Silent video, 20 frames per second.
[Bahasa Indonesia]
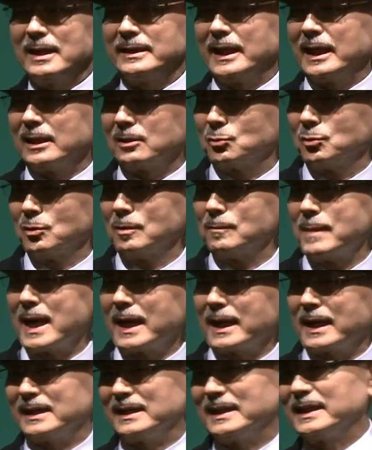leader
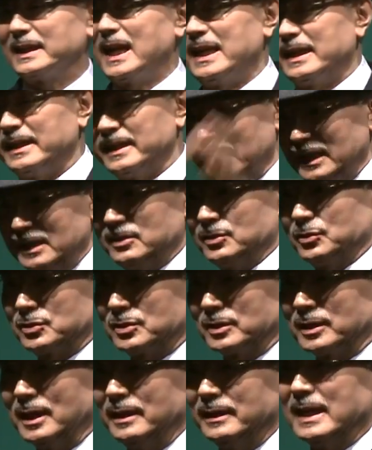dan seluruh
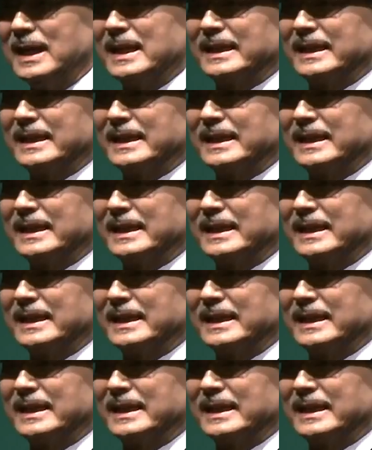perusahaan